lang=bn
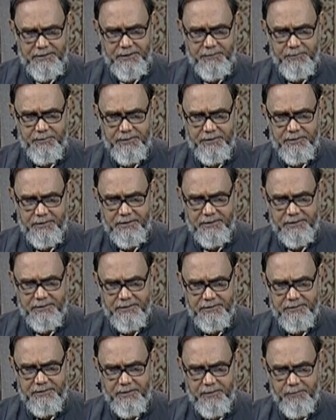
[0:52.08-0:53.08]
আপনাদের সাথে
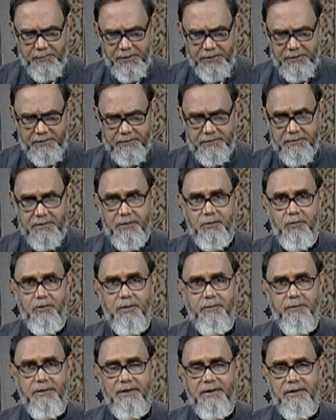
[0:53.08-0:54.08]
আছি আমি জৈনুল
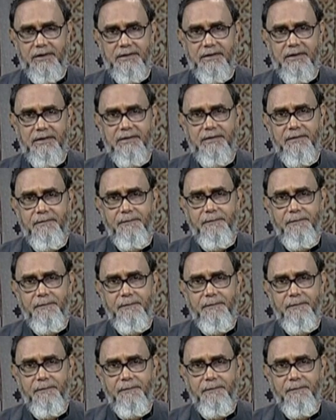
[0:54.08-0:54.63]
আবেদিন আজাদ